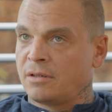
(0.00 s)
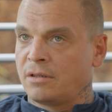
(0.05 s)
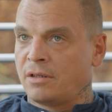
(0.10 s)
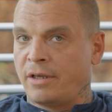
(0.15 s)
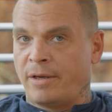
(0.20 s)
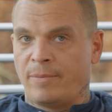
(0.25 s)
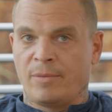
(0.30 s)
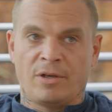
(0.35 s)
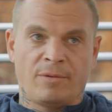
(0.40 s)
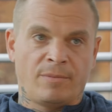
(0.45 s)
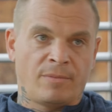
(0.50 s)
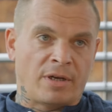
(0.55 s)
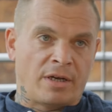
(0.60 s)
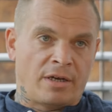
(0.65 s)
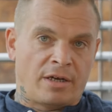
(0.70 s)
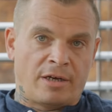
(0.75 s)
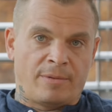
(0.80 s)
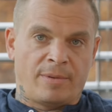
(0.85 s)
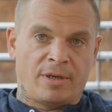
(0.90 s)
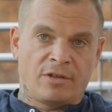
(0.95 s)
Themen im
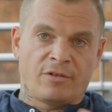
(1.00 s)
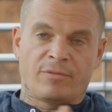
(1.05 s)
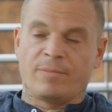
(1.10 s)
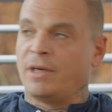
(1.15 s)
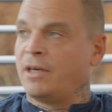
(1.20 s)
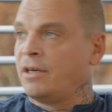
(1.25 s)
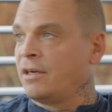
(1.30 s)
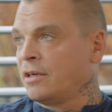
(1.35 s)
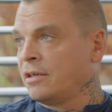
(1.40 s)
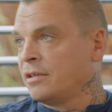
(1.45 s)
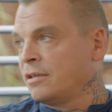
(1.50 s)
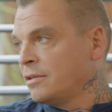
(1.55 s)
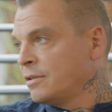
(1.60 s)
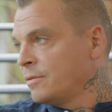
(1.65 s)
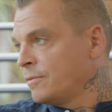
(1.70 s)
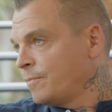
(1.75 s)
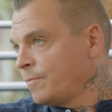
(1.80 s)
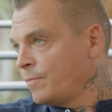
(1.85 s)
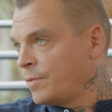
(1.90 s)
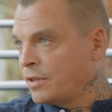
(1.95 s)
Arbeitsmarkt,
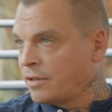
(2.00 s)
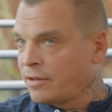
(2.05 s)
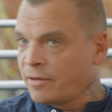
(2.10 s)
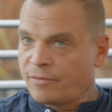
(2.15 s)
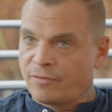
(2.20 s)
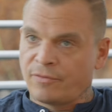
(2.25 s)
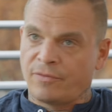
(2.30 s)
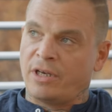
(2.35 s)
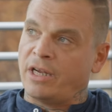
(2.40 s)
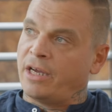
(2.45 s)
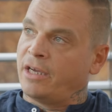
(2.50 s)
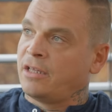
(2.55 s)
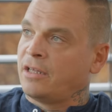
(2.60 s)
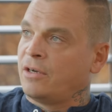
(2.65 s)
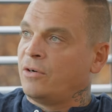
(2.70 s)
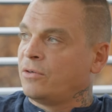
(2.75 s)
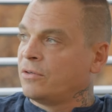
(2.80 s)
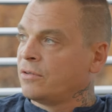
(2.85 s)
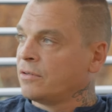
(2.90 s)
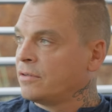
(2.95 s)
das betrifft vielleicht
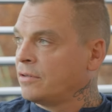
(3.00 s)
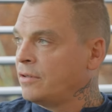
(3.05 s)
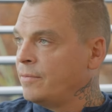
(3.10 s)
auch